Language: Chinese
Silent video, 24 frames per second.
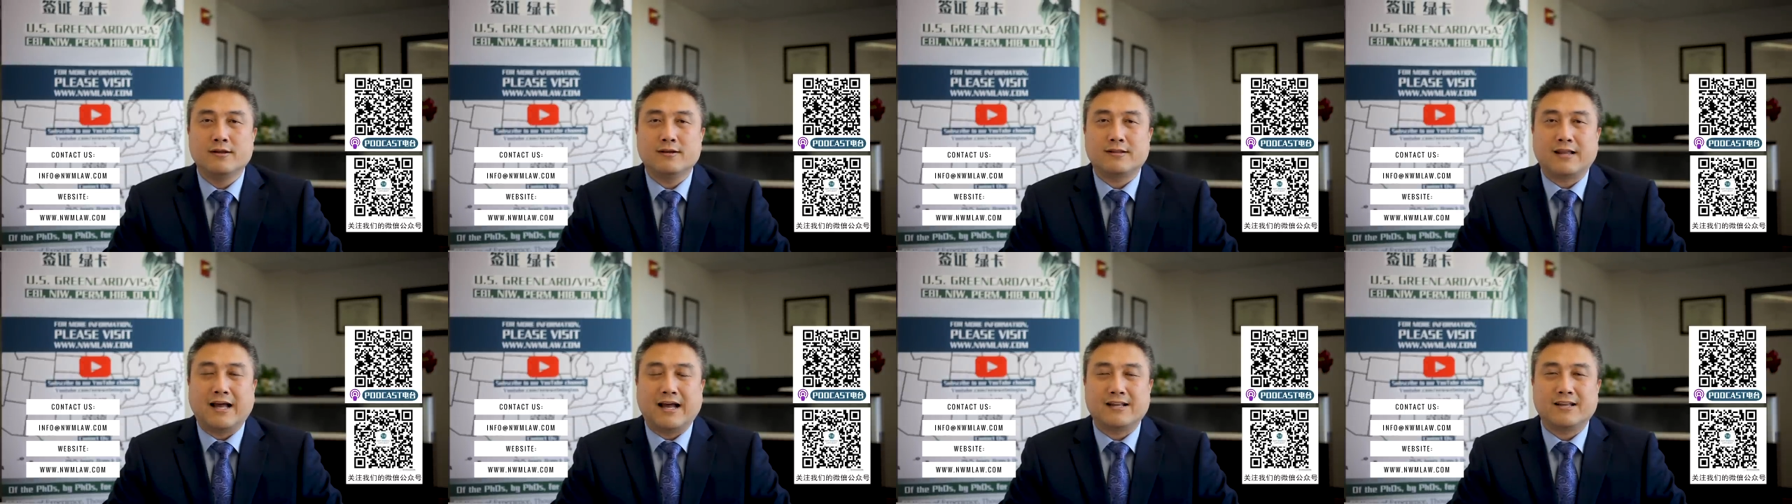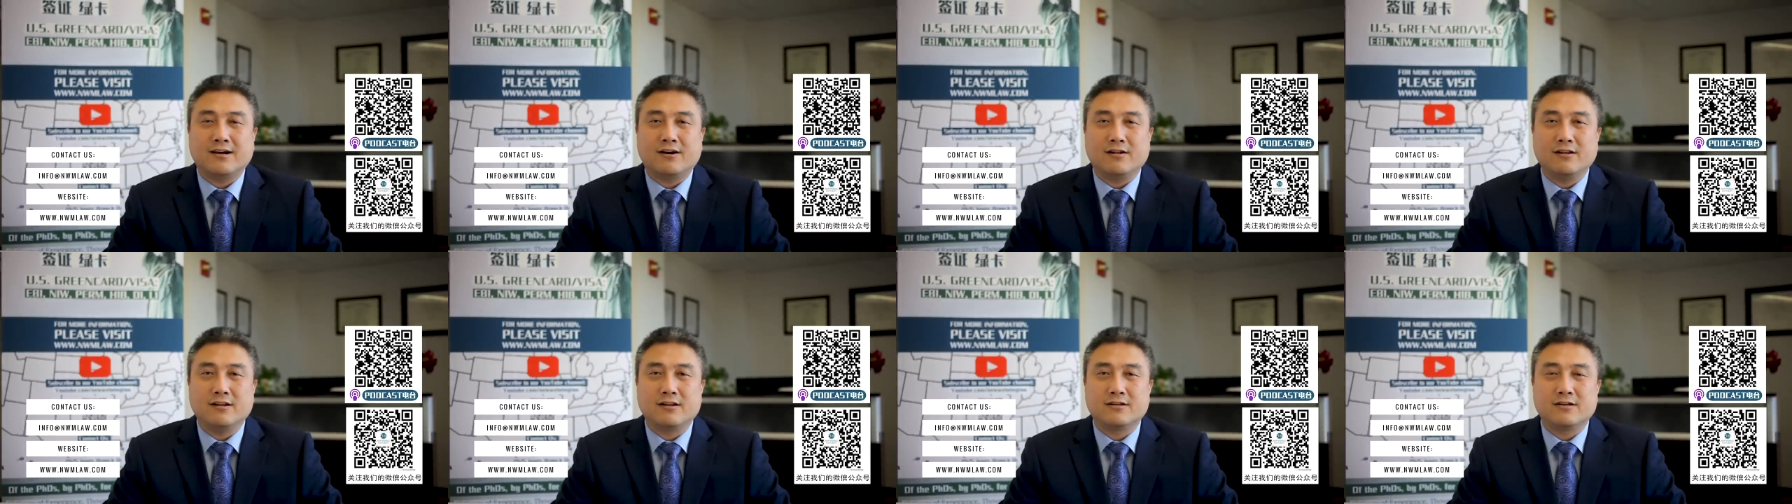达
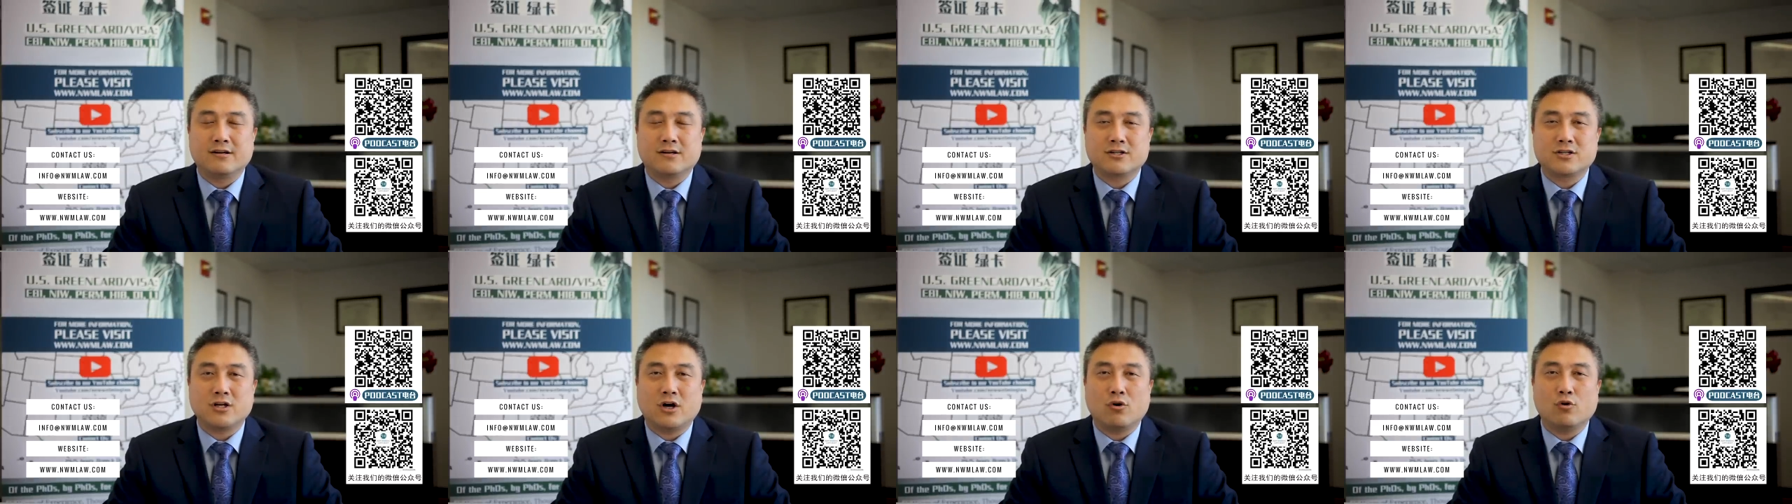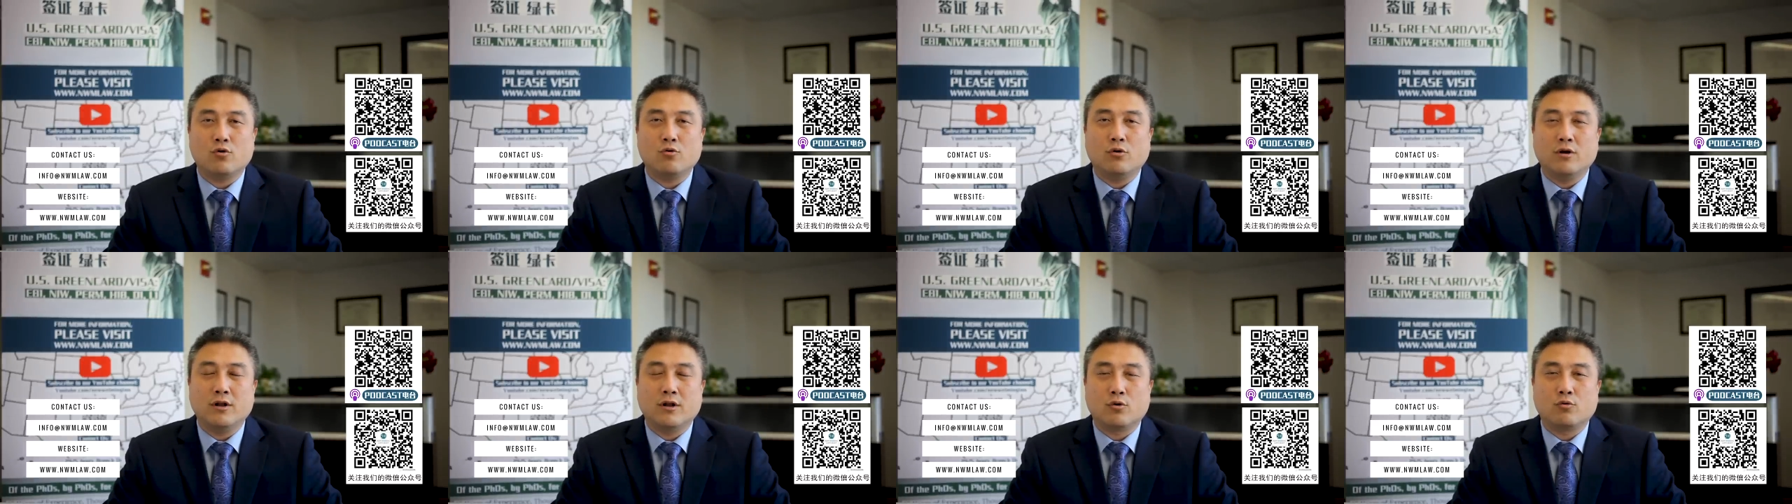到了这个超
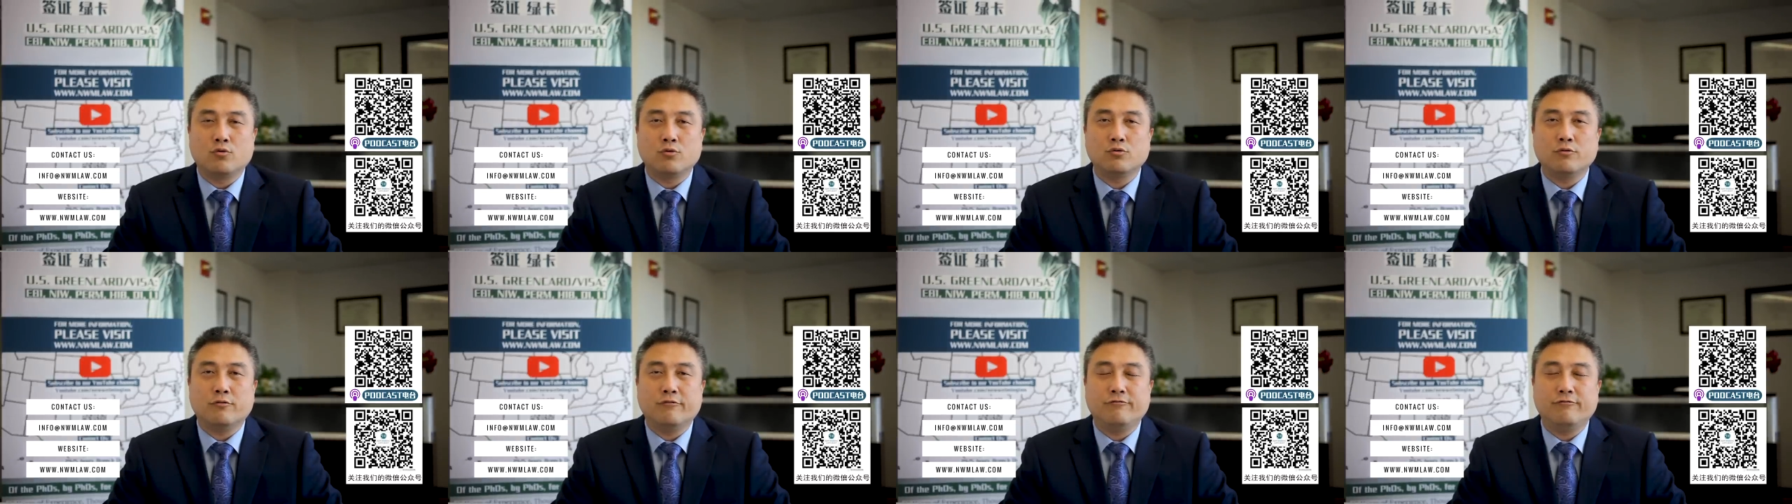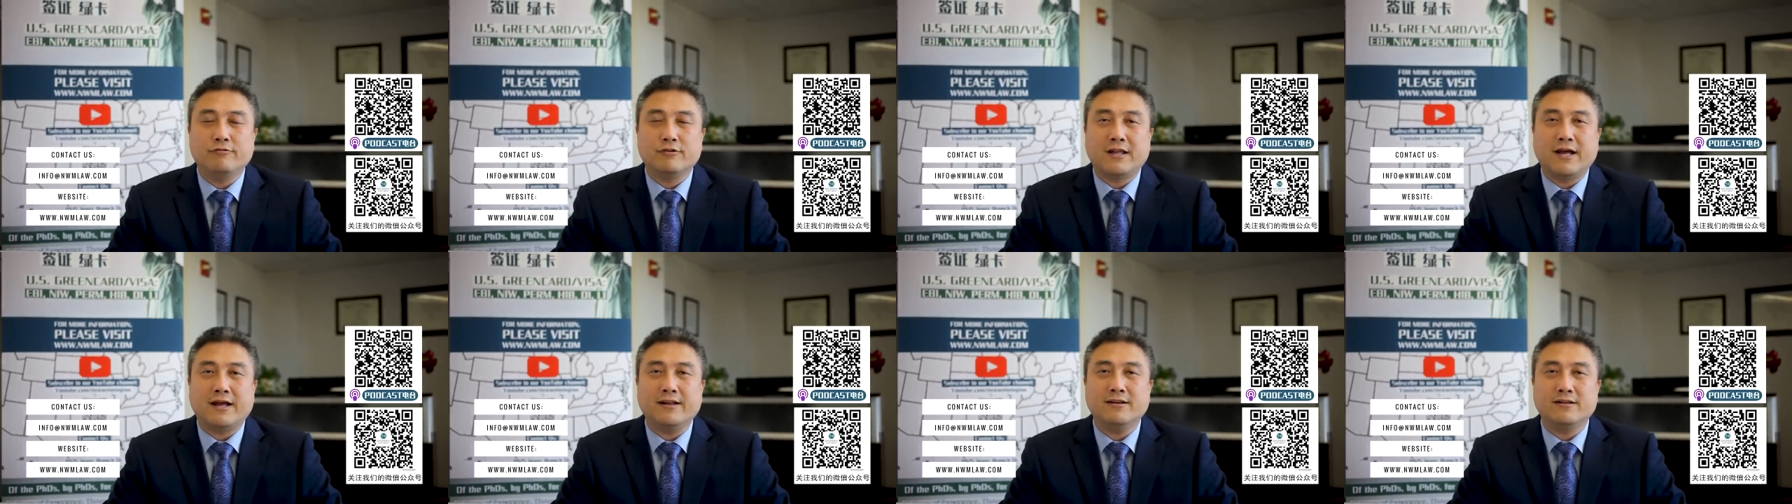过了公众
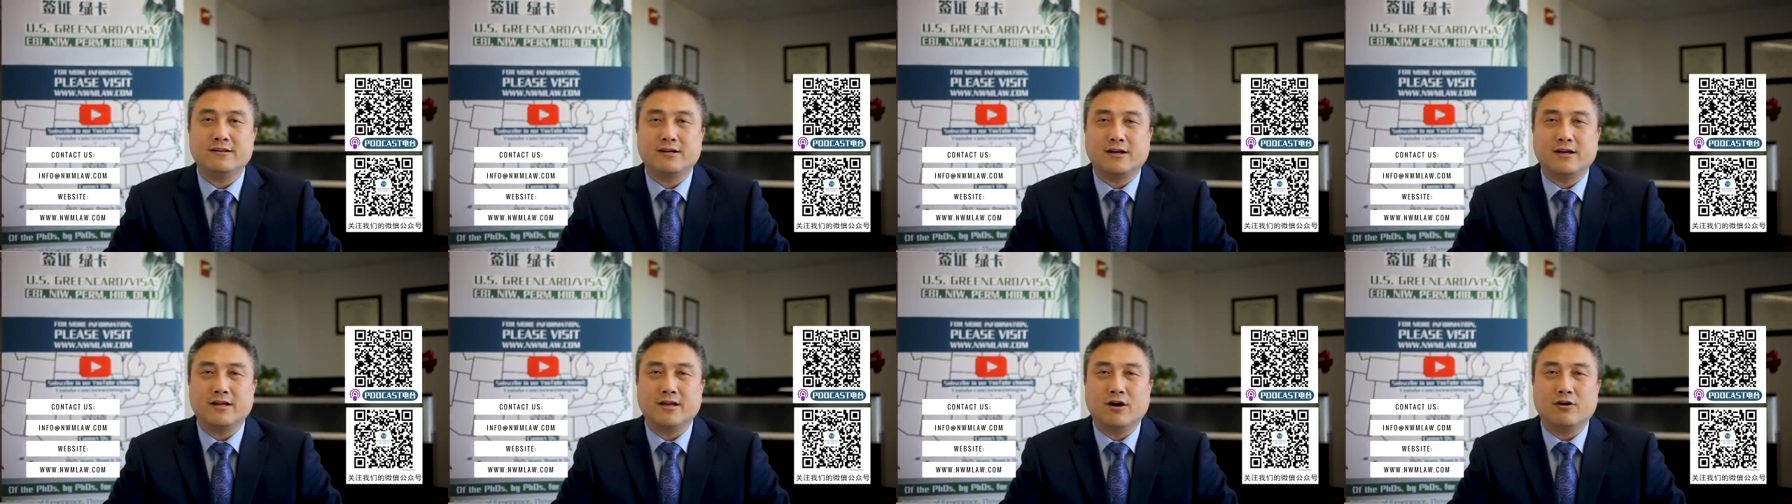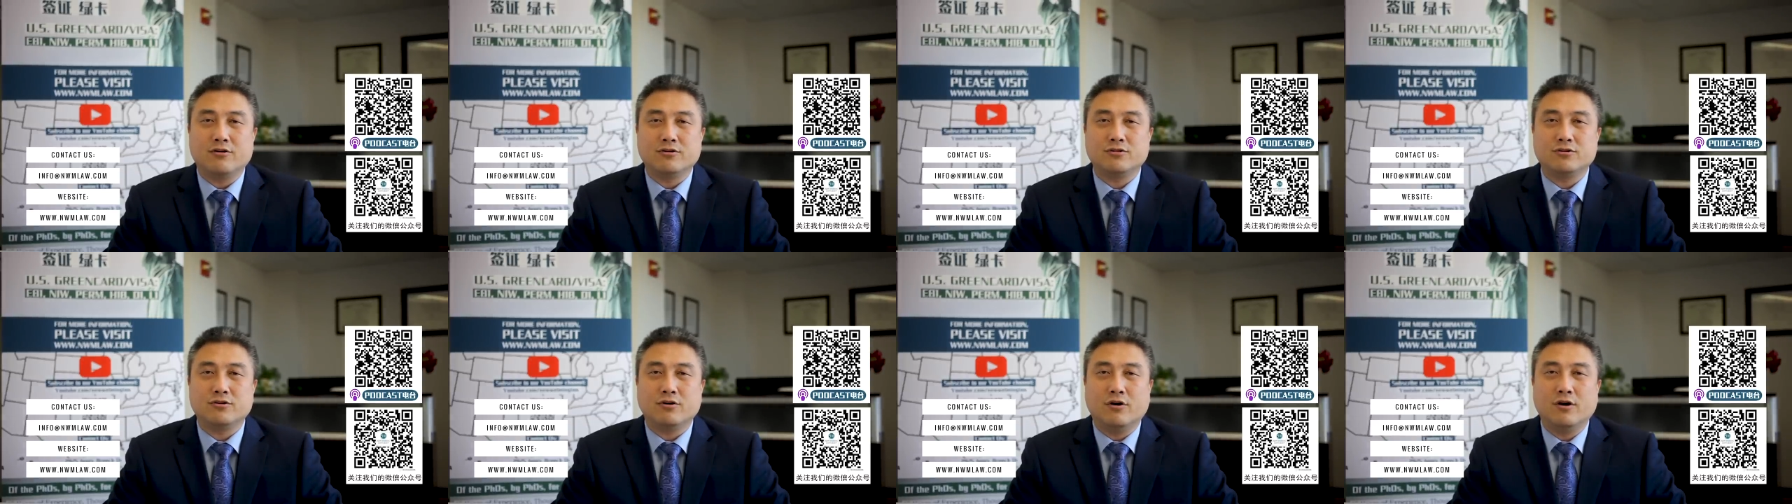负担的这个
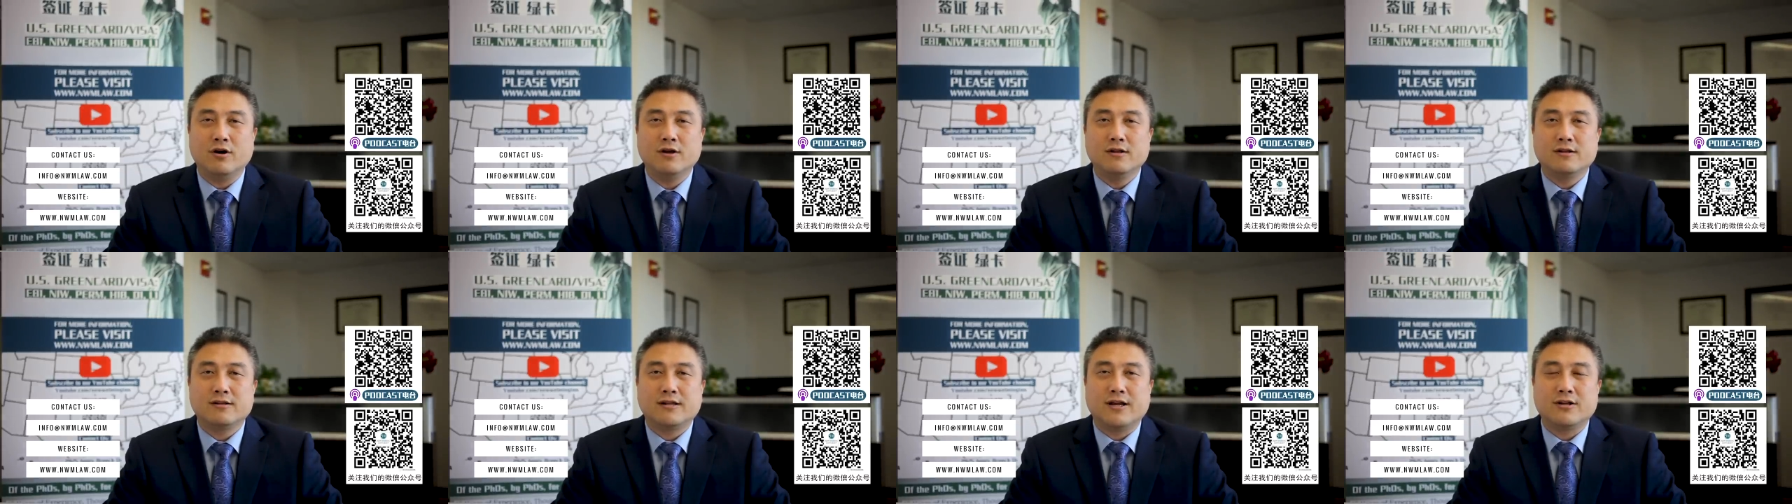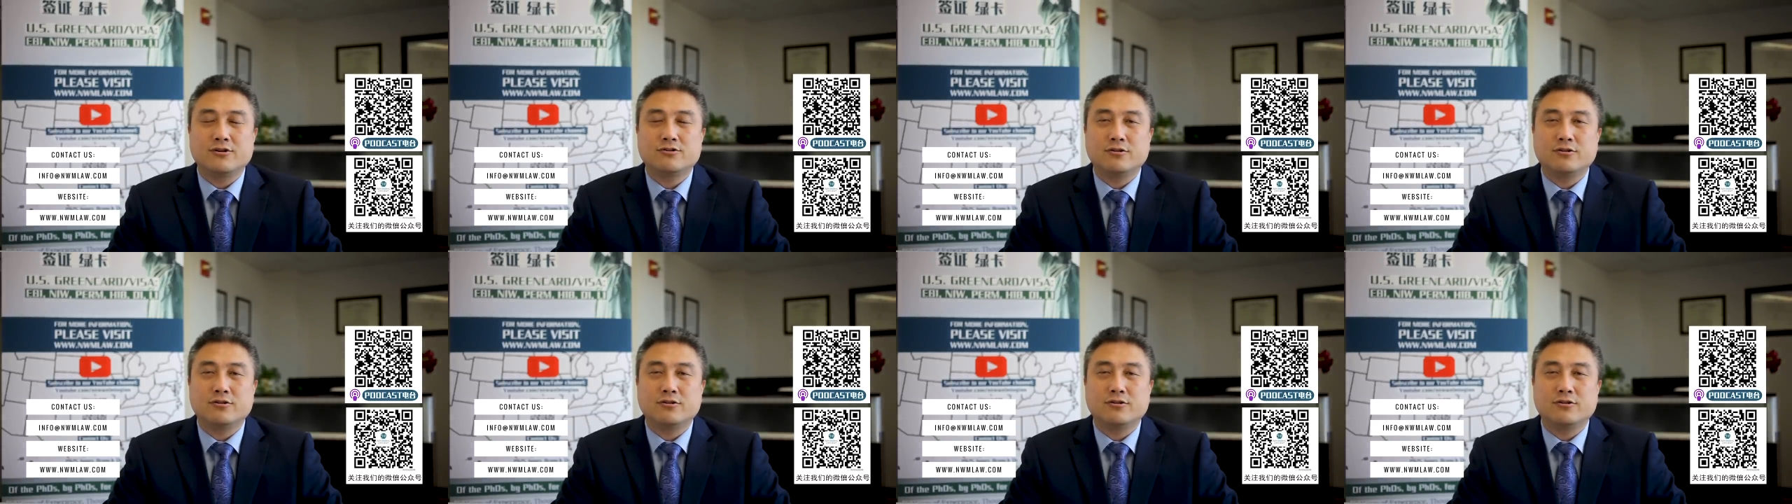要求，但